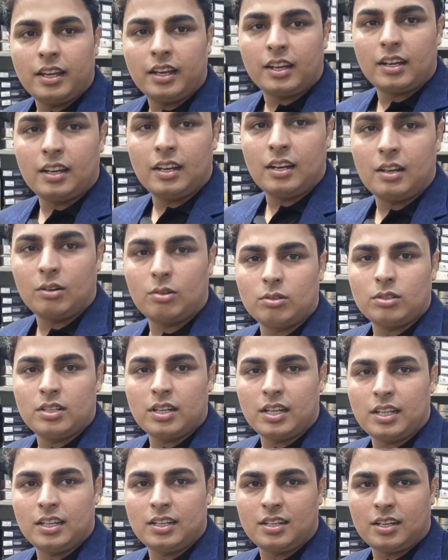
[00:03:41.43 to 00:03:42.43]
ये कलर कुछ
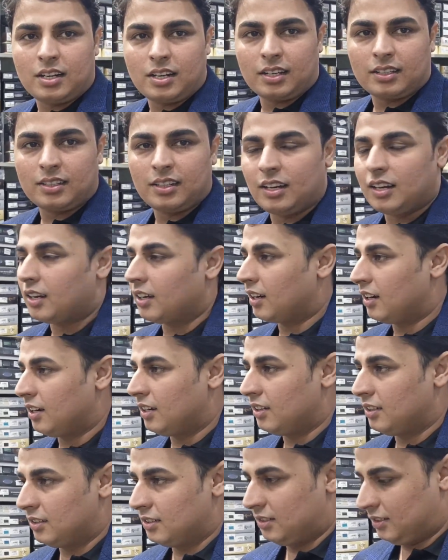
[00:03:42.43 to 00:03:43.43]
ज्यादा चटक सा लग रहा
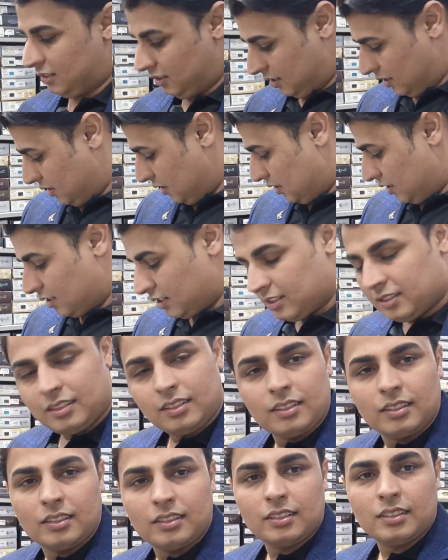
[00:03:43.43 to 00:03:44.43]

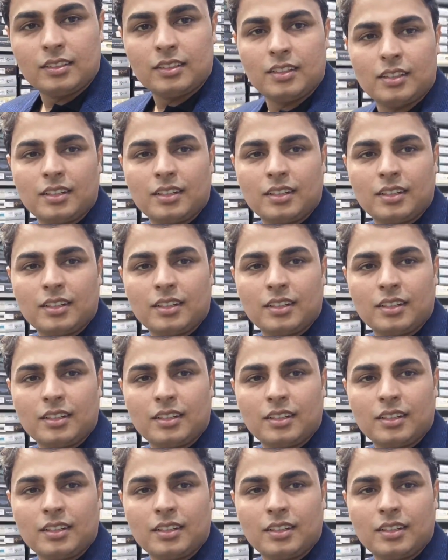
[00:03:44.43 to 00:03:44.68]
तो